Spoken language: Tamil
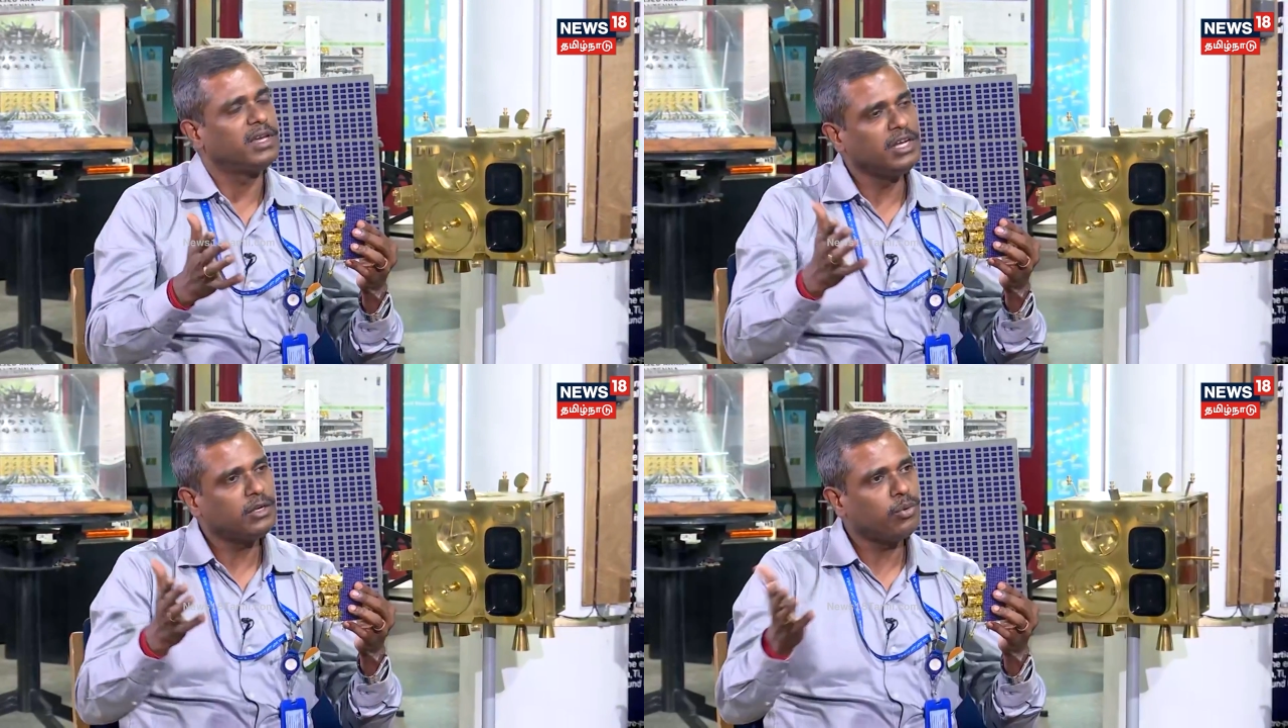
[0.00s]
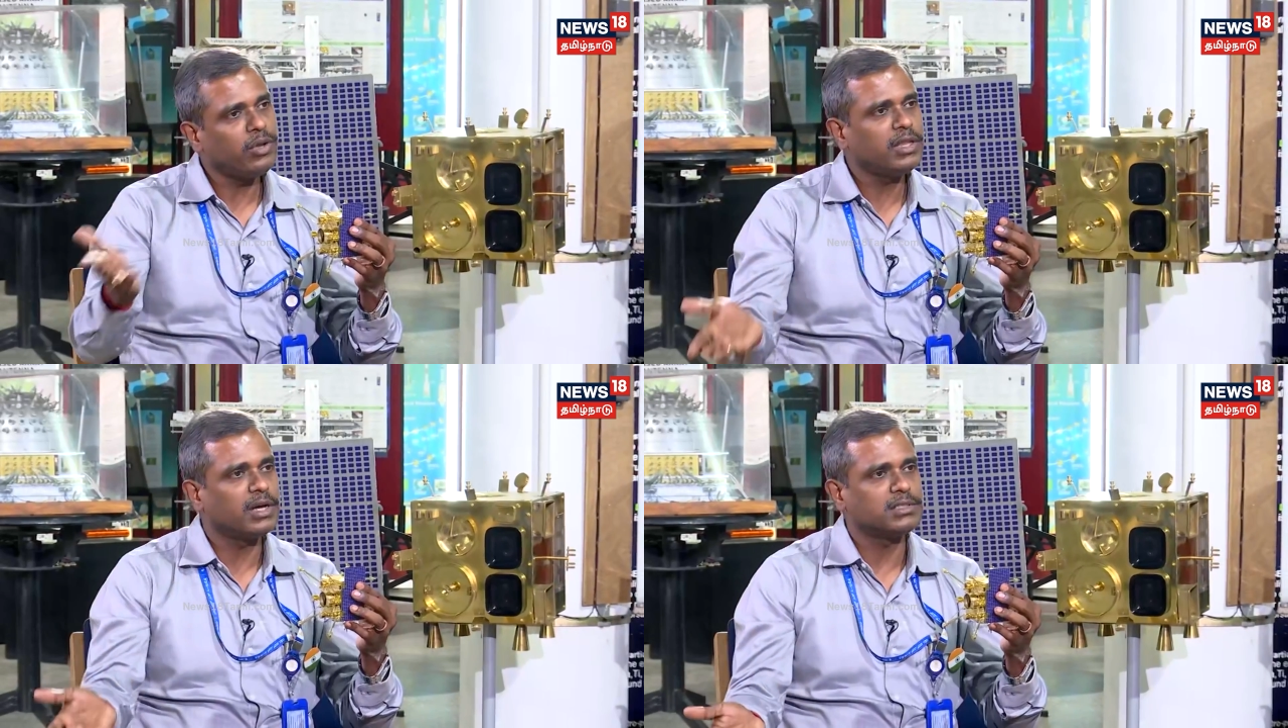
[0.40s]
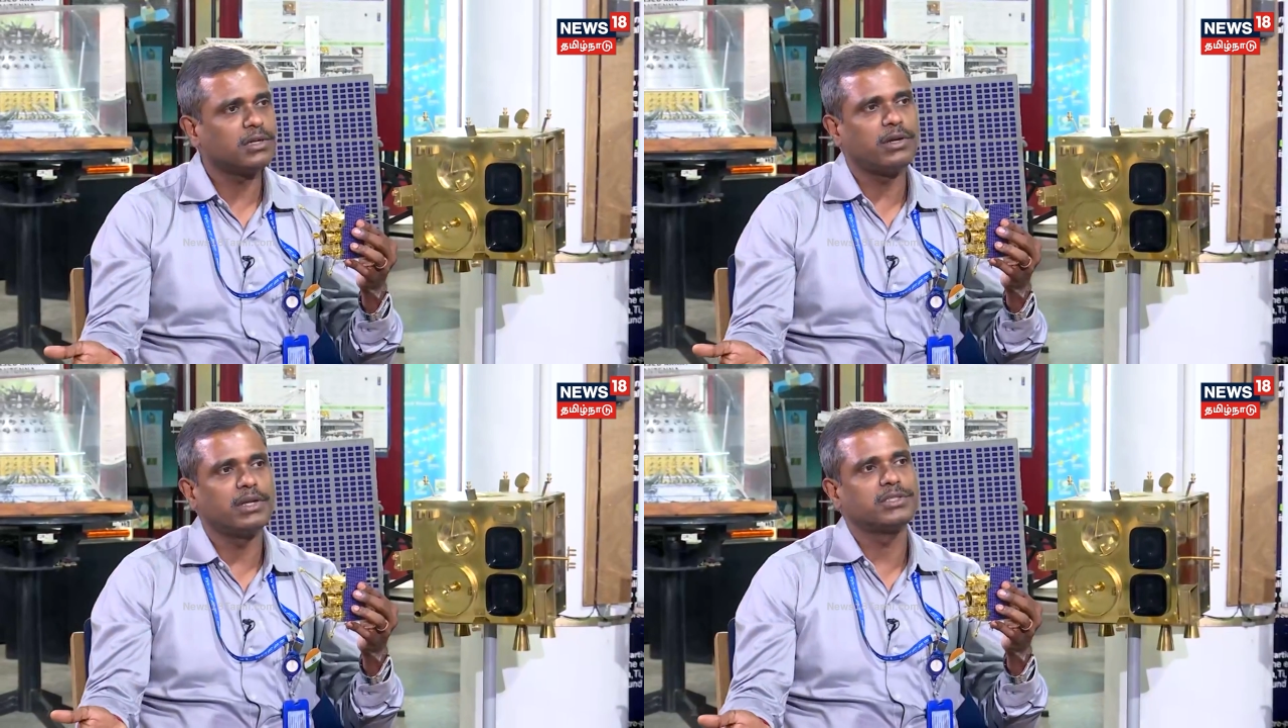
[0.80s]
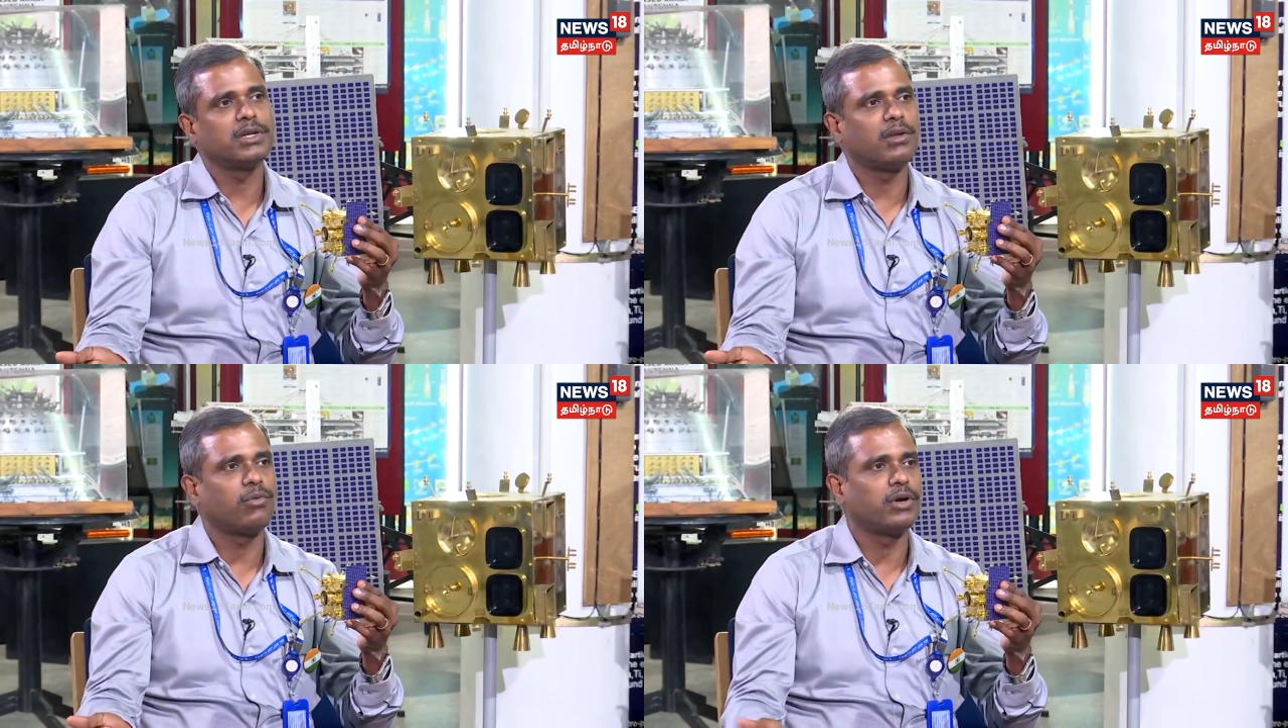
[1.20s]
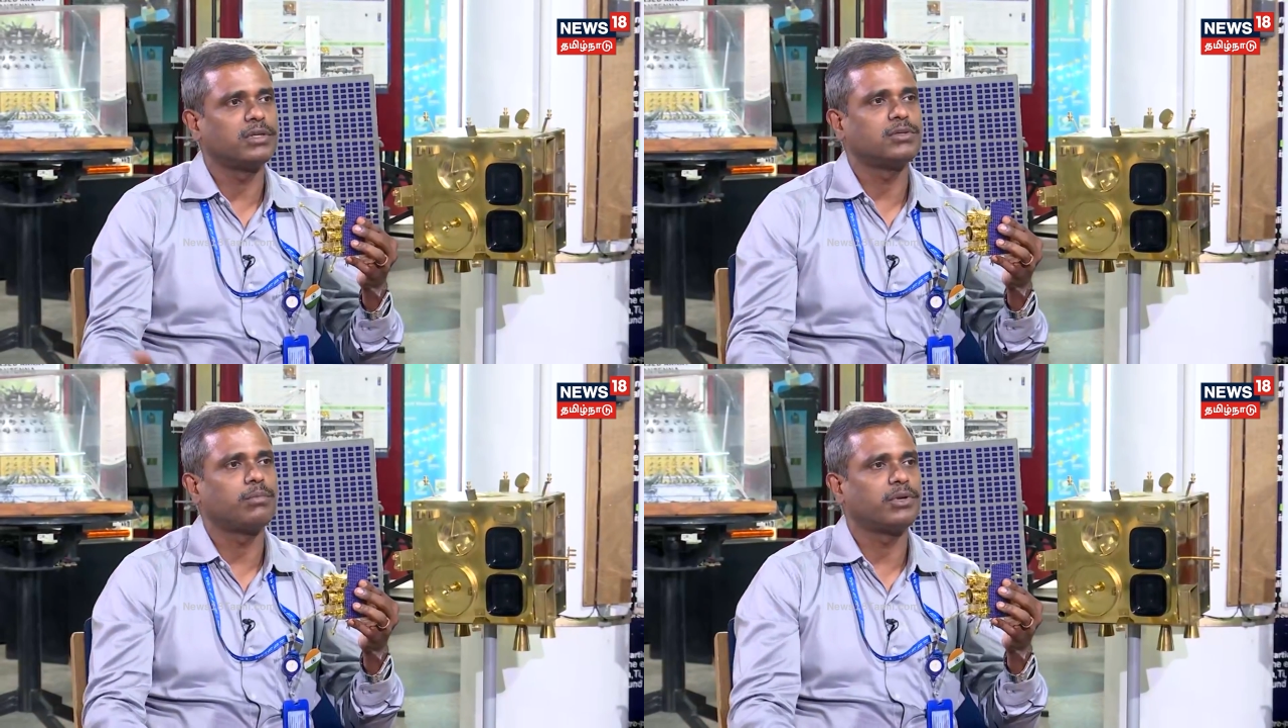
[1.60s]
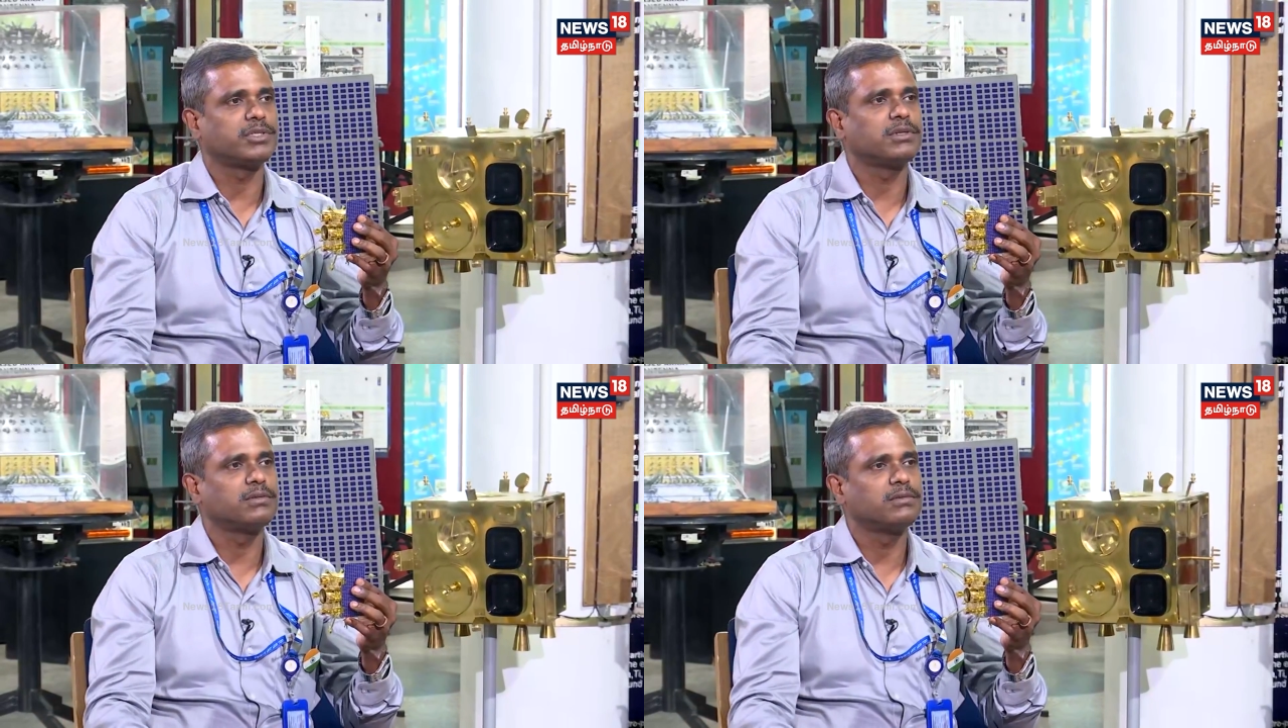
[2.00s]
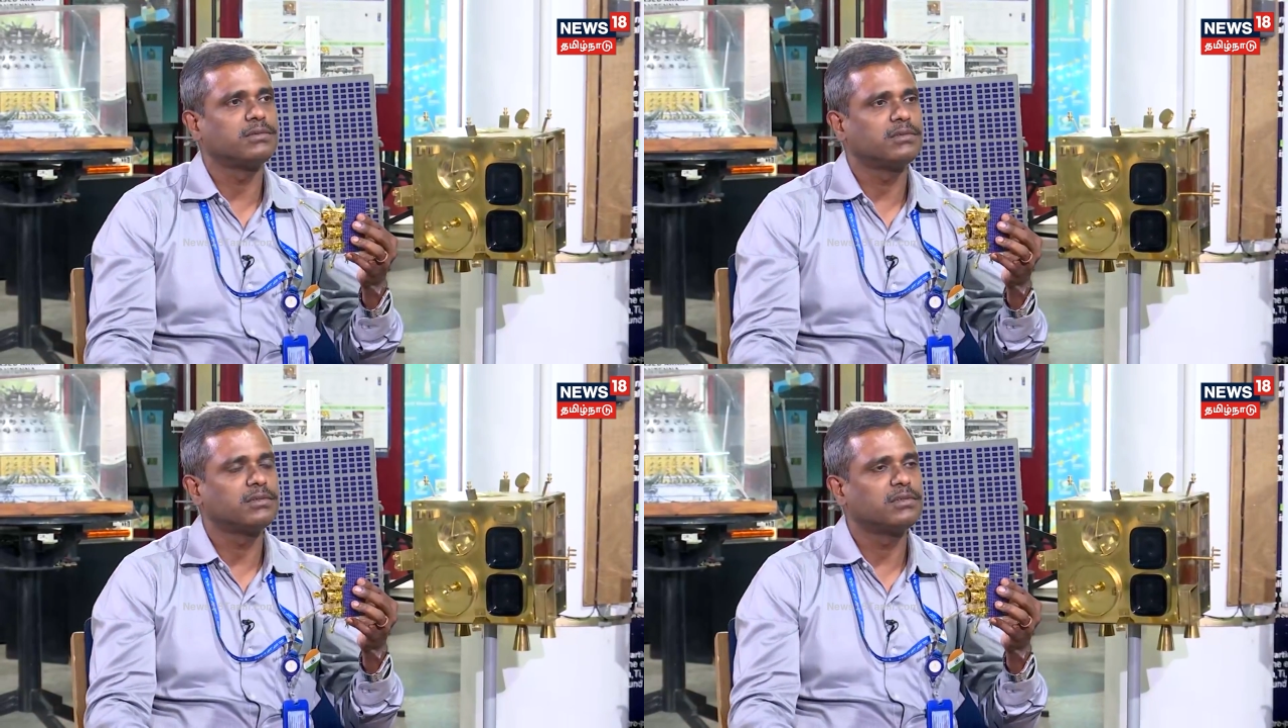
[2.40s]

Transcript: இன்க்ளூடிங் த ஹசார்ட் டிடெக்ஷன் அண்ட் அவாய்டன்ஸ் ஆப்ரேஷன் ஓகே